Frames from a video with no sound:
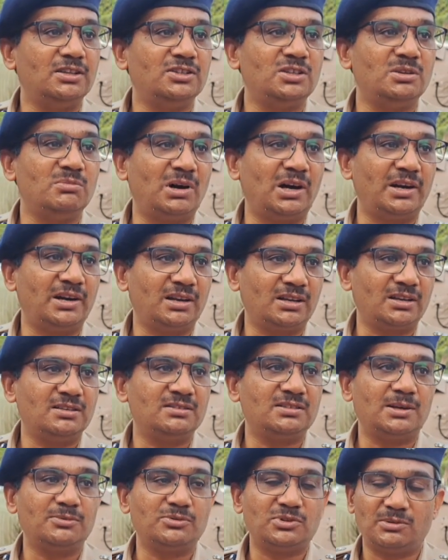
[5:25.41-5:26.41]
इसी मानक के
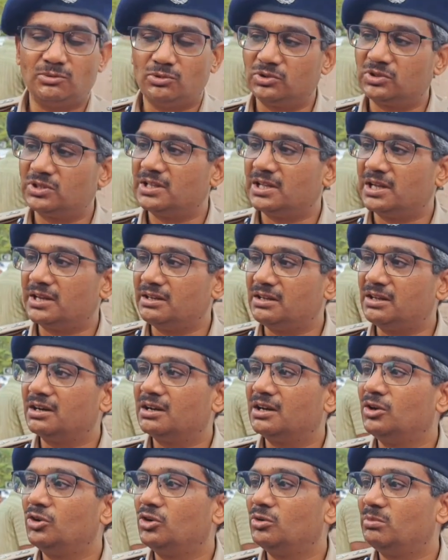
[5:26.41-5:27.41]
हिसाब से हम लोग तैयारी
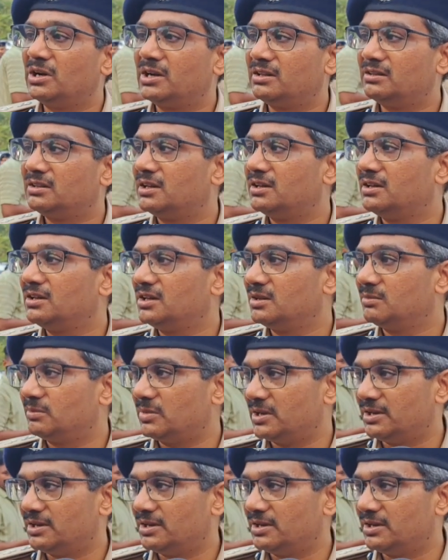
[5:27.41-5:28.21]
कर रहे हैं और बारह तारीख के